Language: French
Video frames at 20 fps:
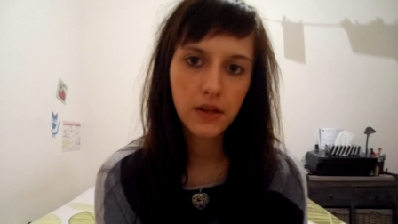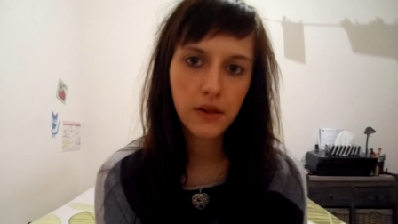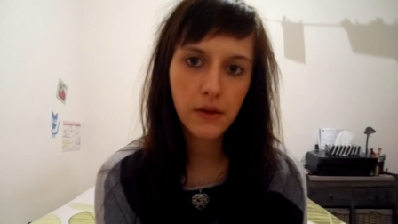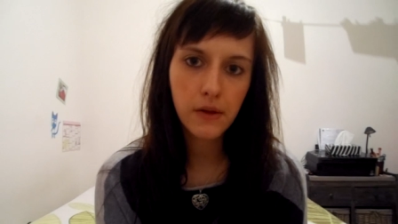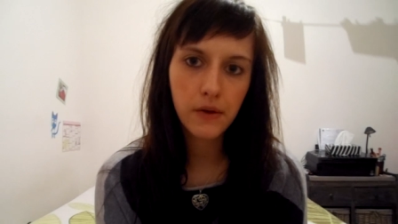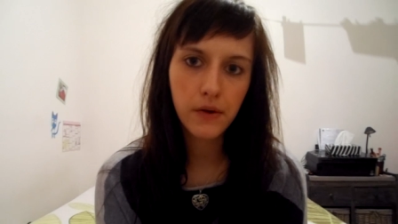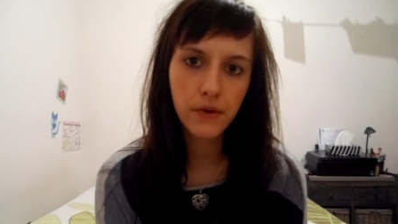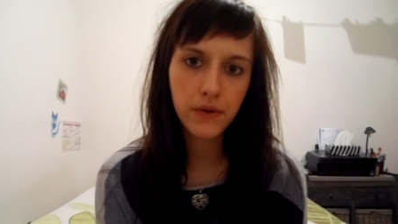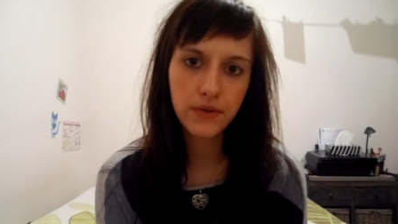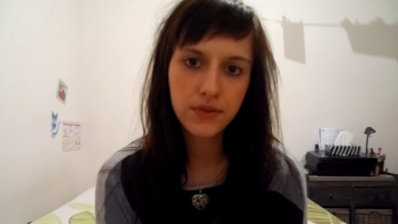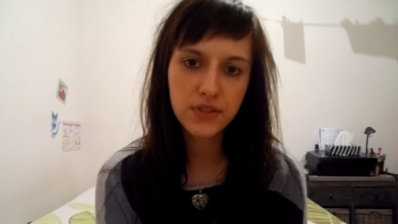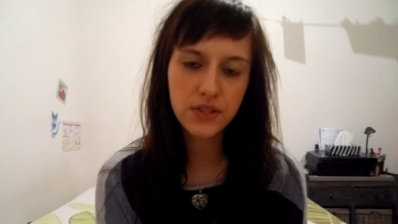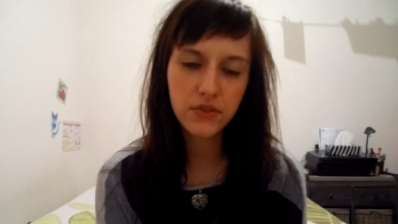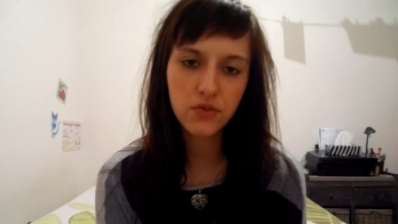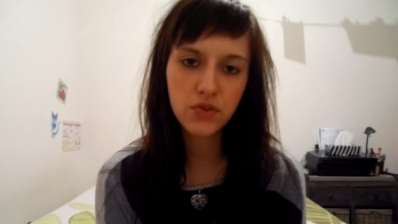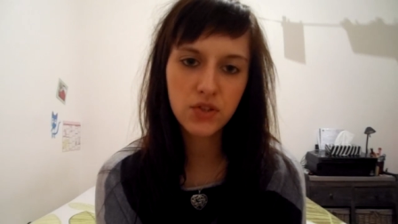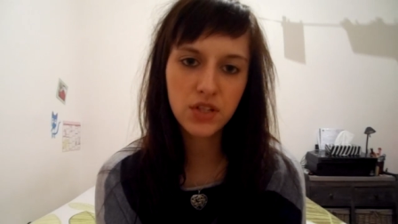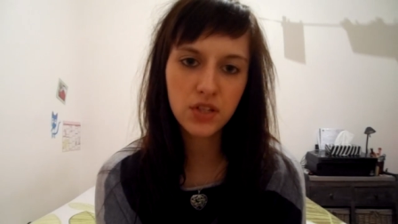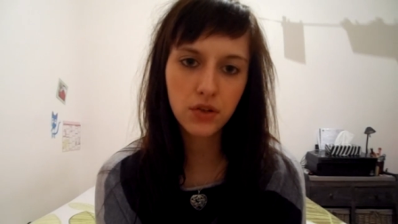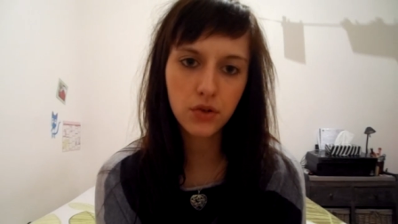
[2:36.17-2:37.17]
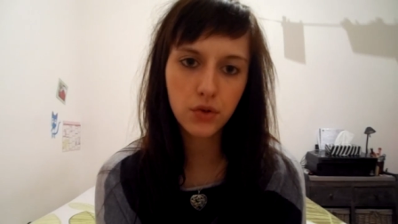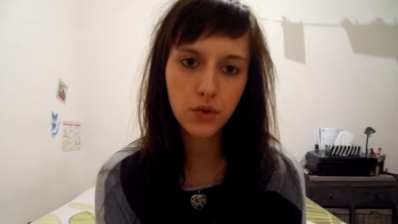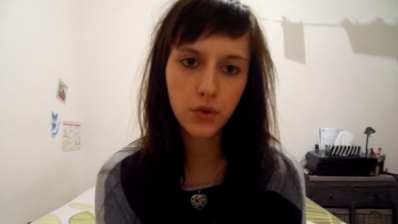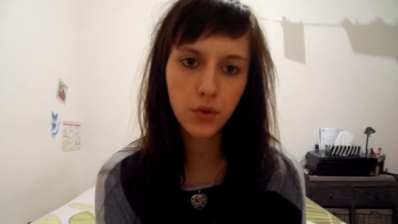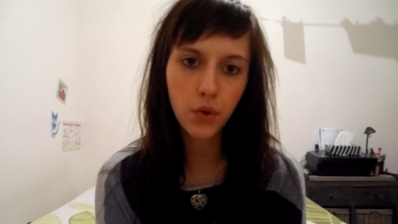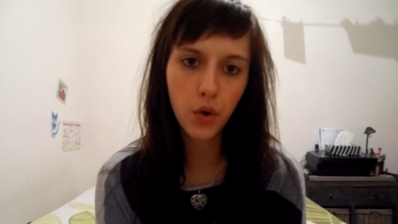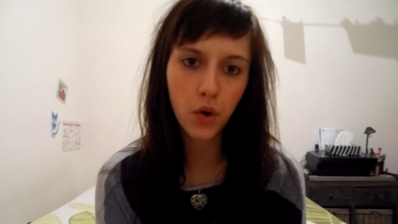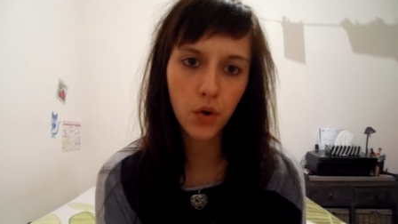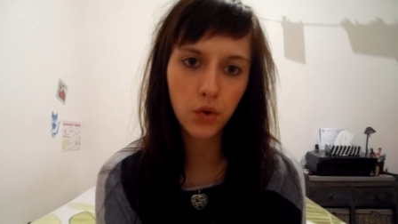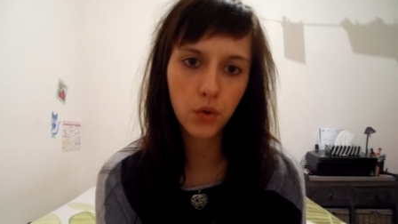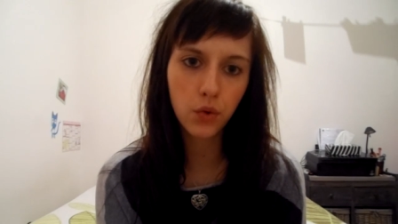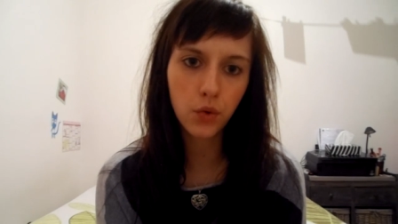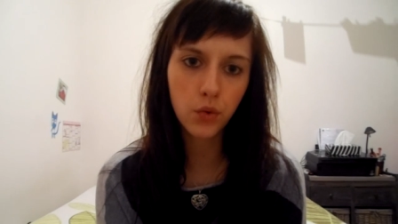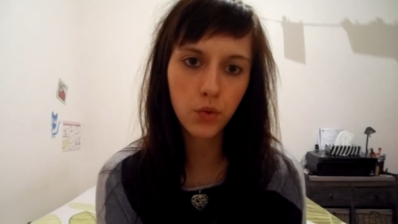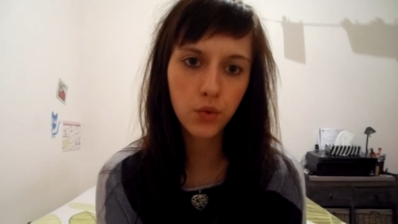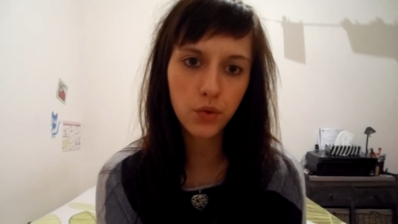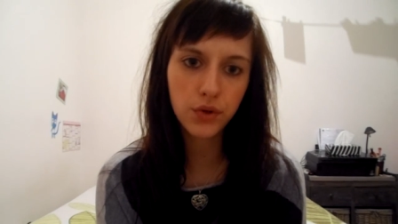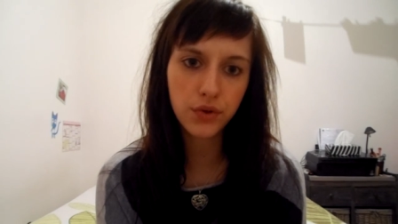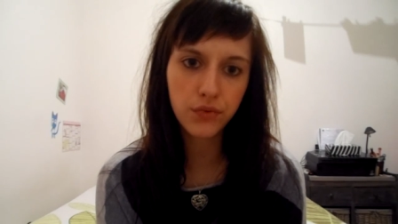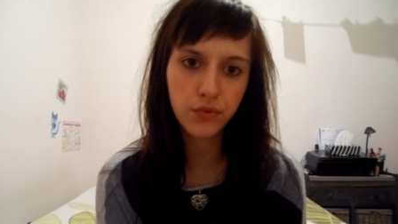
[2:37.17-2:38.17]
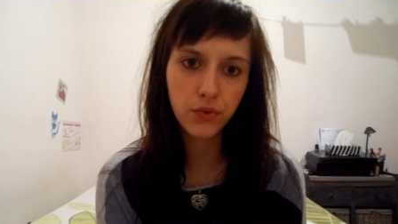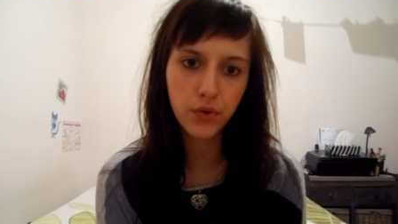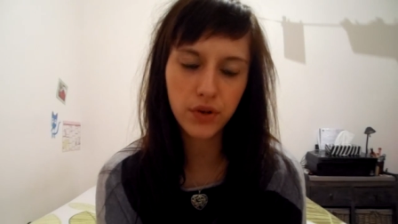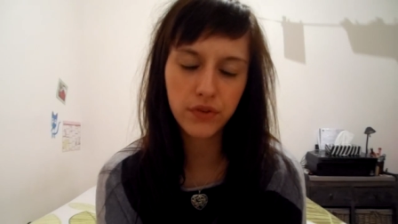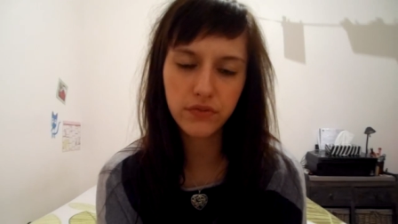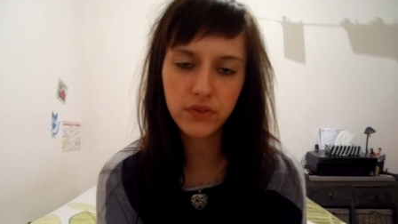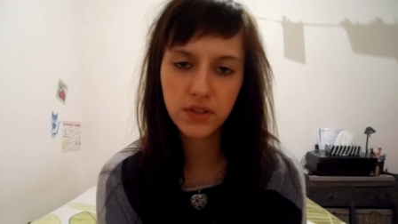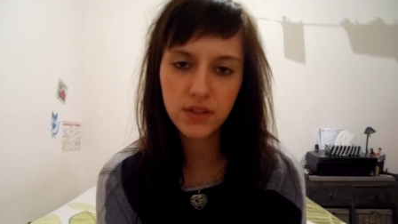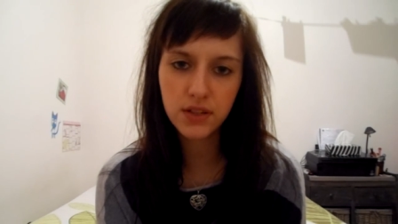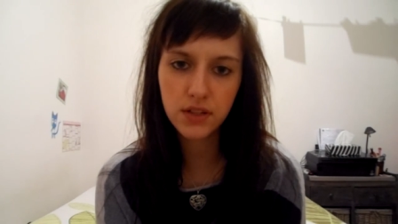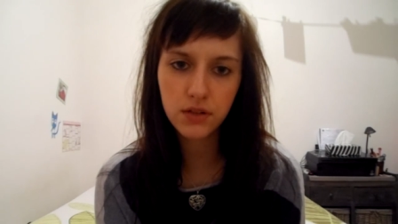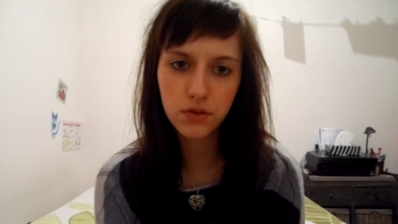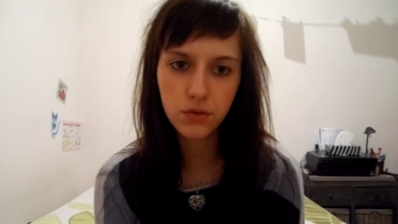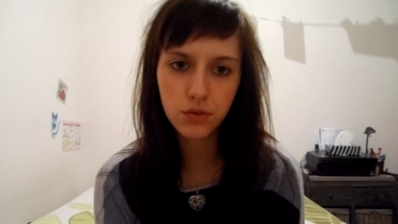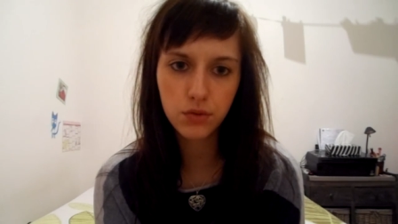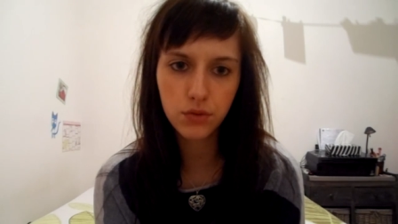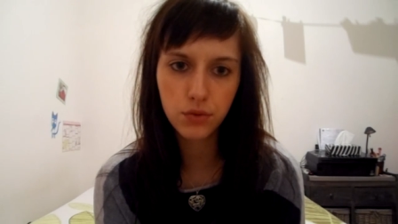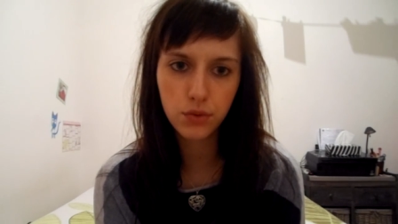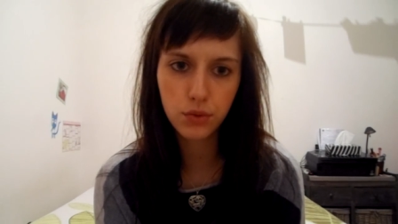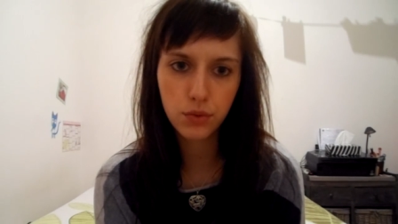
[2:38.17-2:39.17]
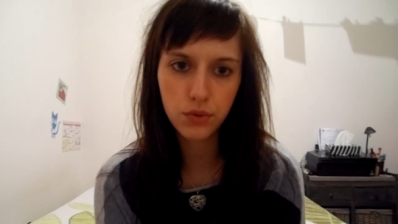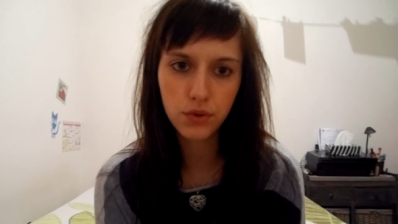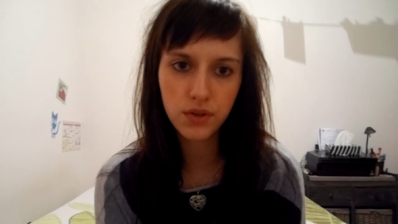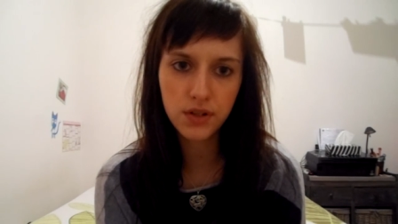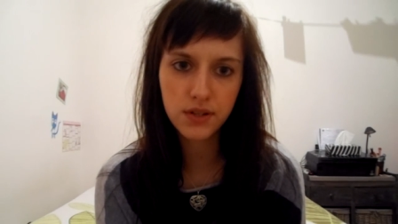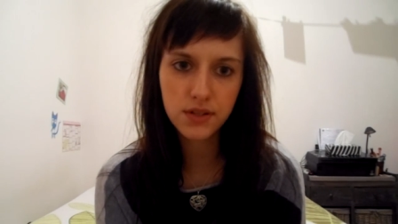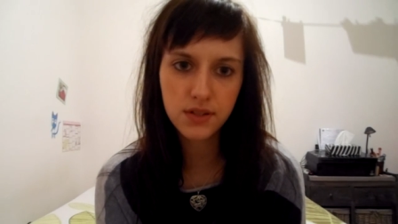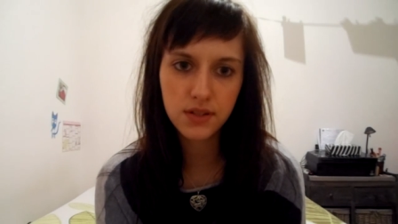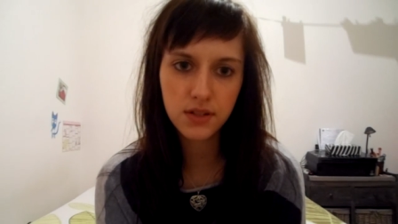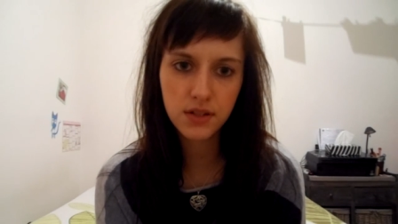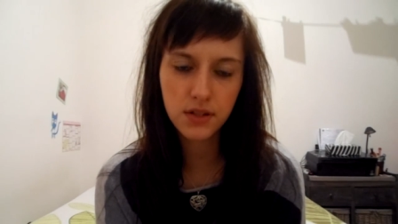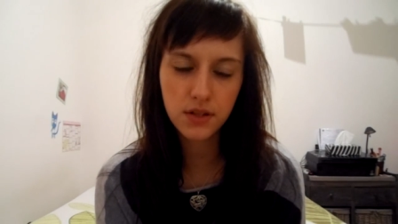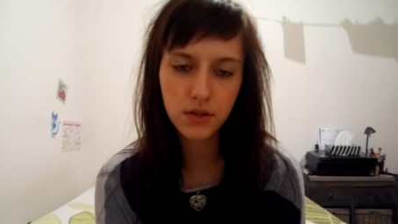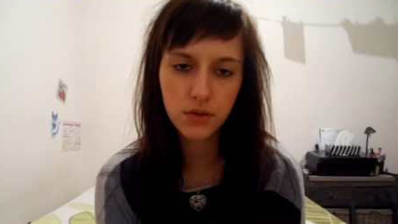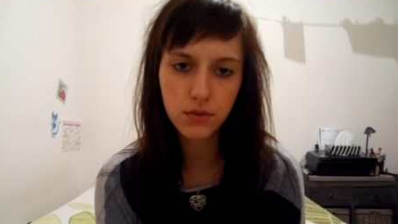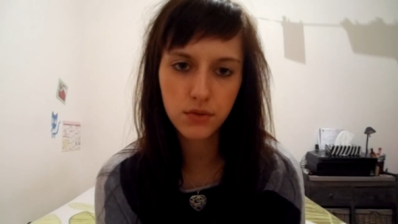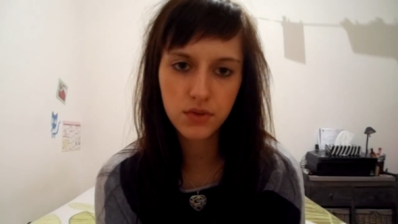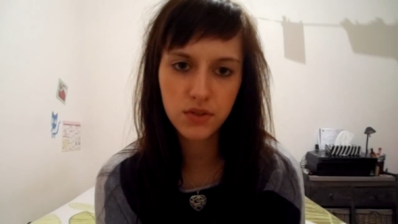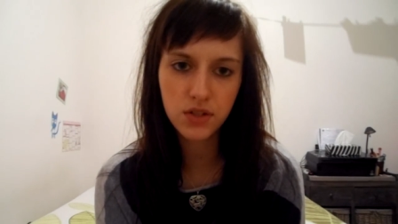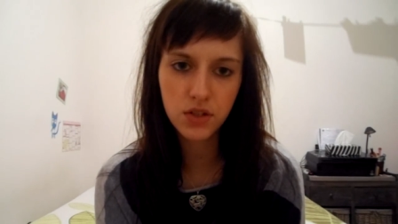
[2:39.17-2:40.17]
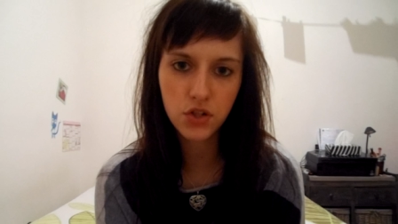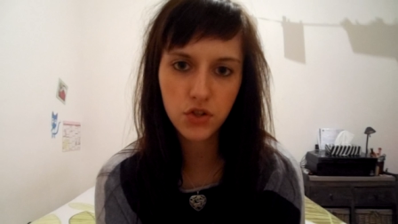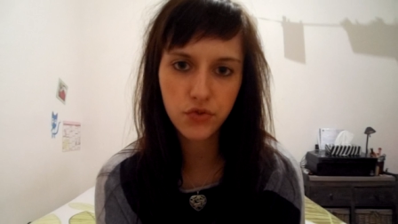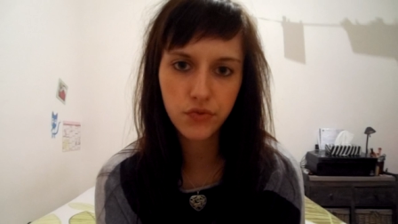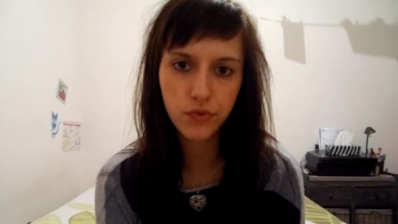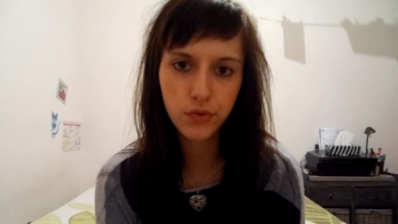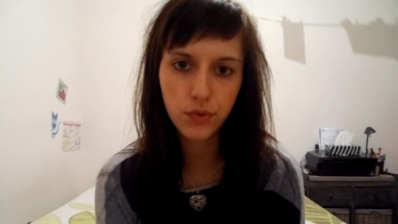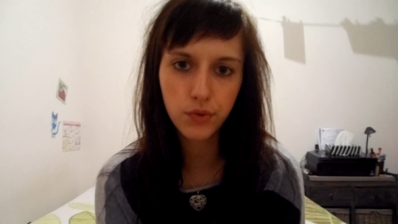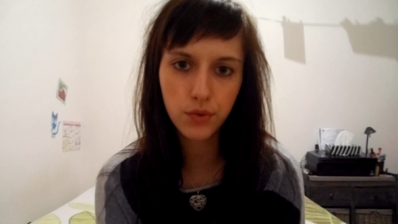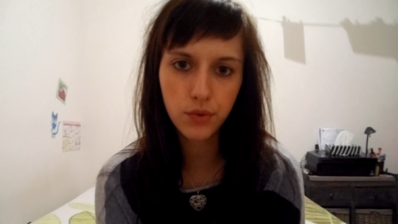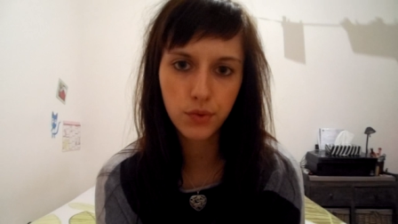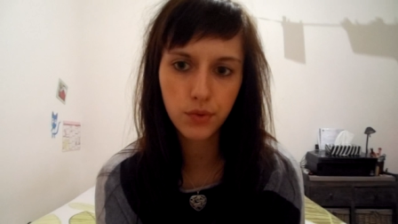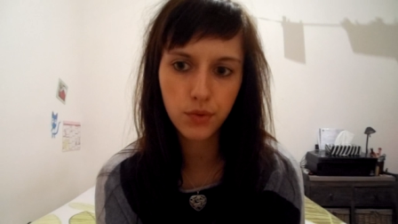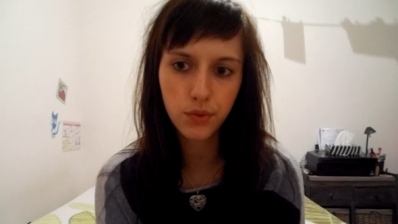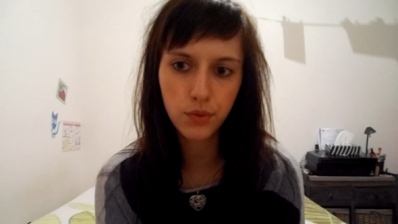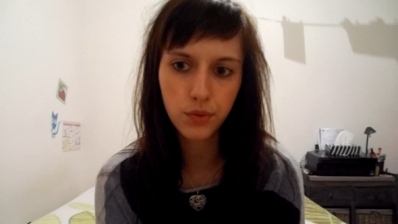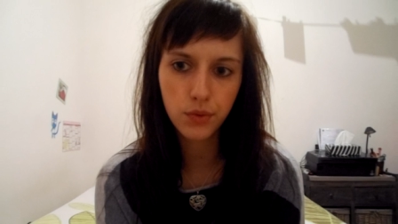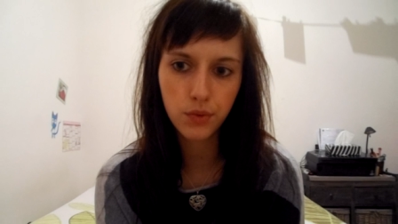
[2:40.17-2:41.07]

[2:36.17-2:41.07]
Euh, ça veut dire que en gros il faut éviter de laisser euh, ses cheveux euh,